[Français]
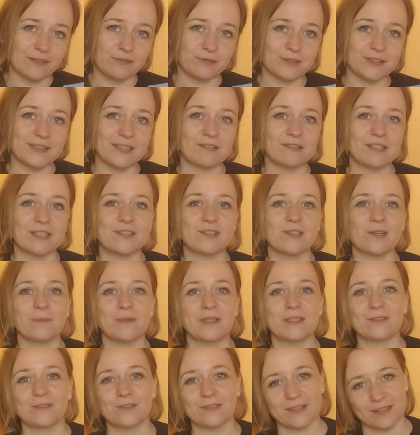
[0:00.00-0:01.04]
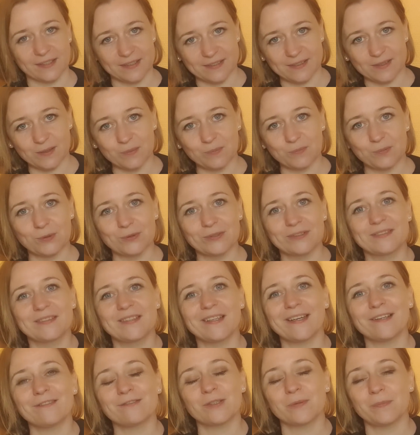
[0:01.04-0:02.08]
il faut savoir se remettre en question, pour
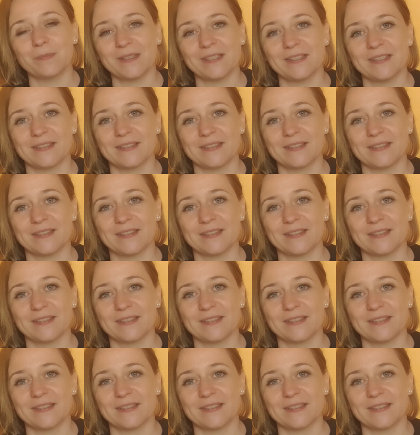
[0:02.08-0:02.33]
développer